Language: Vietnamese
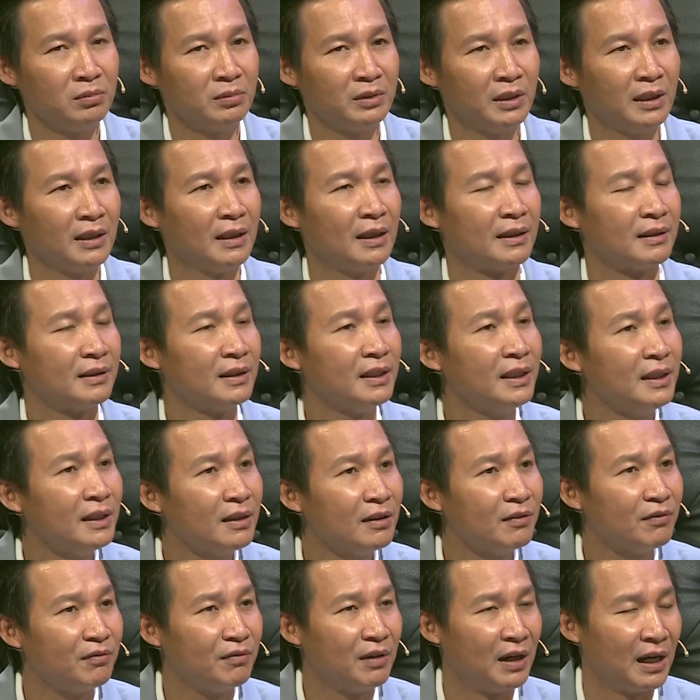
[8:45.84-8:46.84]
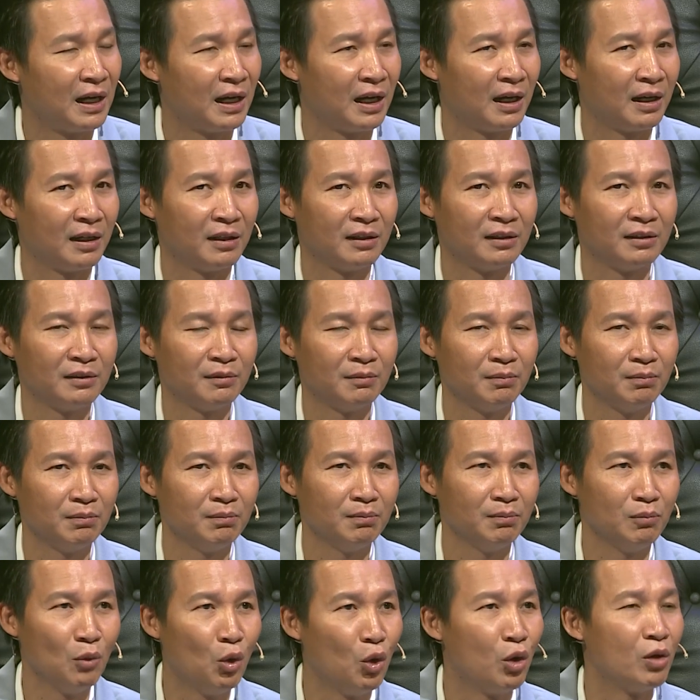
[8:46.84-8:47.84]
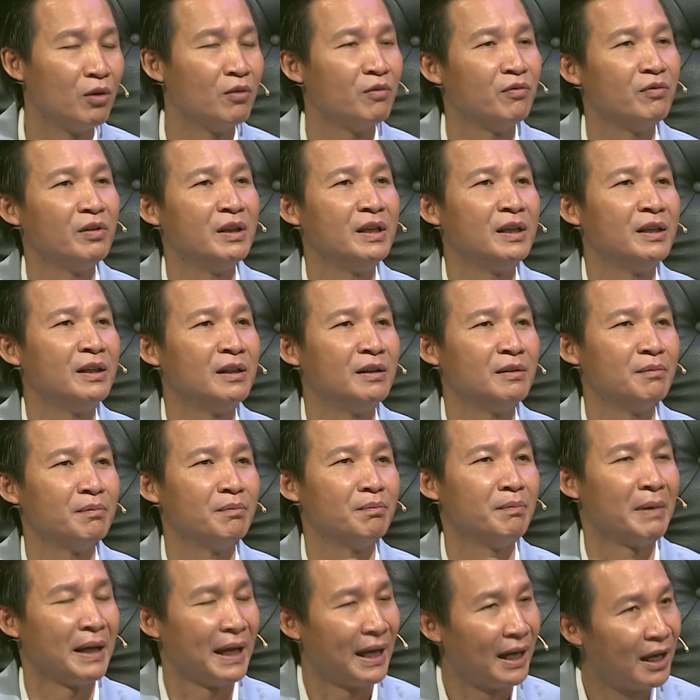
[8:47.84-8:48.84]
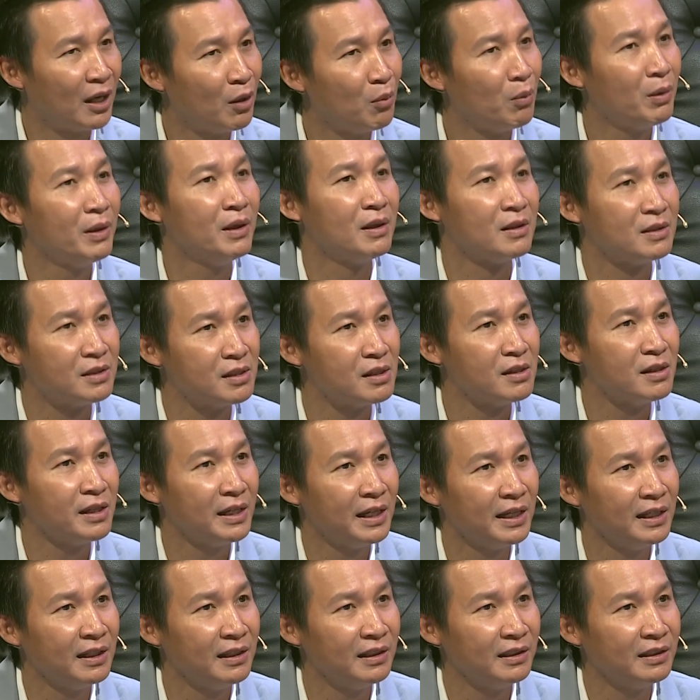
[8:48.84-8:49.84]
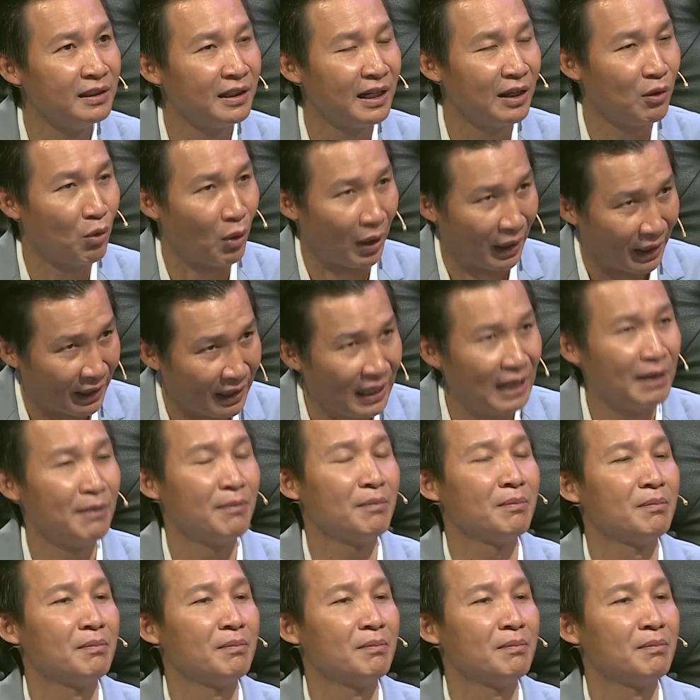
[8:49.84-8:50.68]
rất là tiếc và buồn vì mẹ không có được chứng kiến những cái khoảnh khắc